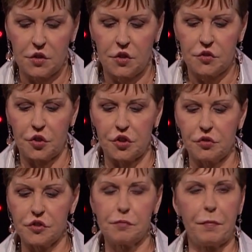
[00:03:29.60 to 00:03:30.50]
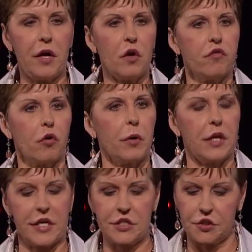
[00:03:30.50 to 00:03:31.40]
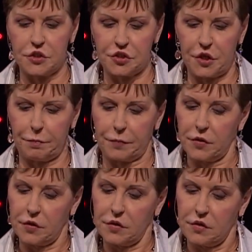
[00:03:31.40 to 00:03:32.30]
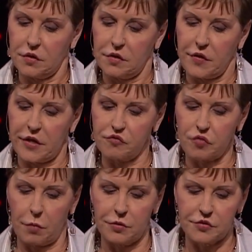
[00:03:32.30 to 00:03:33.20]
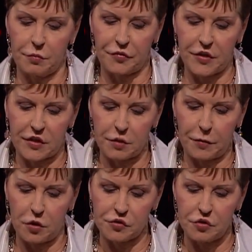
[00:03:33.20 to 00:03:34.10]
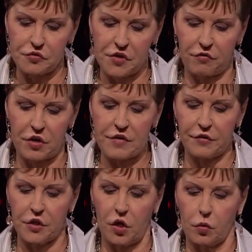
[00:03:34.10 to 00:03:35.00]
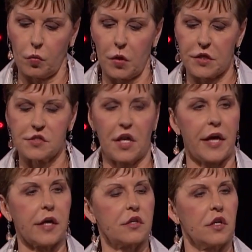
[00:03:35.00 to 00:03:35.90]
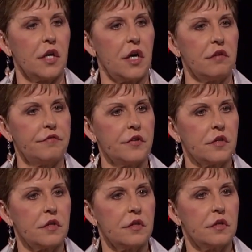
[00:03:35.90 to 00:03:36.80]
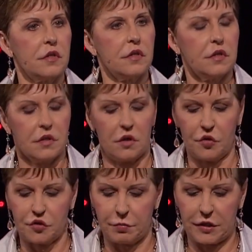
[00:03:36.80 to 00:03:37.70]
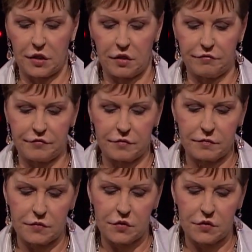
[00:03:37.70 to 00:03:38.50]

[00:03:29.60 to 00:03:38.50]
ఆలోచించండి కష్టతరంగా ఉన్న సంబంధం గురించి నిరాశ చెందుతున్నారా అయితే అసలెన్నడూ ప్రేమ ప్రేమించబడ్డం అంటే తెలియని వ్యక్తిని గురించి ఆలోచించండి